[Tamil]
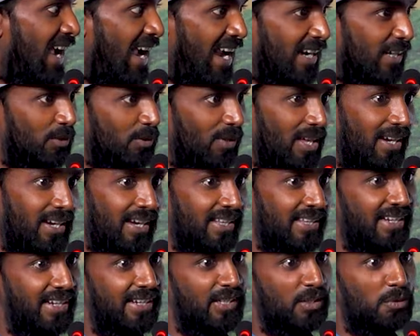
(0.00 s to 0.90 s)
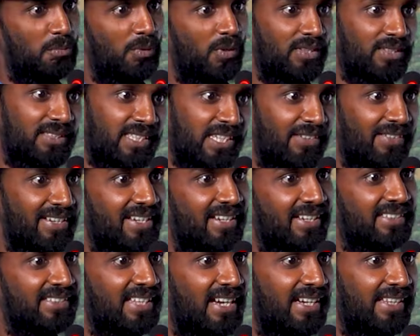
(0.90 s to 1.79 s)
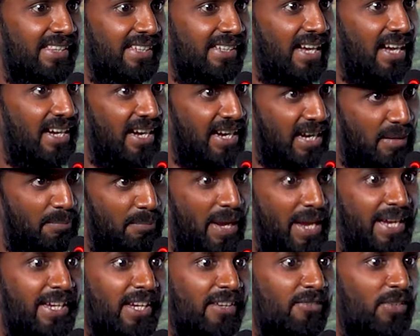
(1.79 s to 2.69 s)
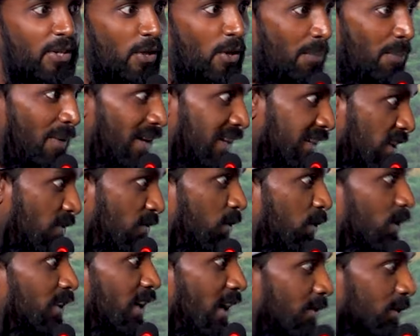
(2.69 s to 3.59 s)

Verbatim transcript: ஆக்சுவலாக கதை எழுதும்போது எனக்கு தான் எழுதியிருக்காங்க ஆனால் மேக்கிங் வீடியோ பாருங்கள் ஃபுல்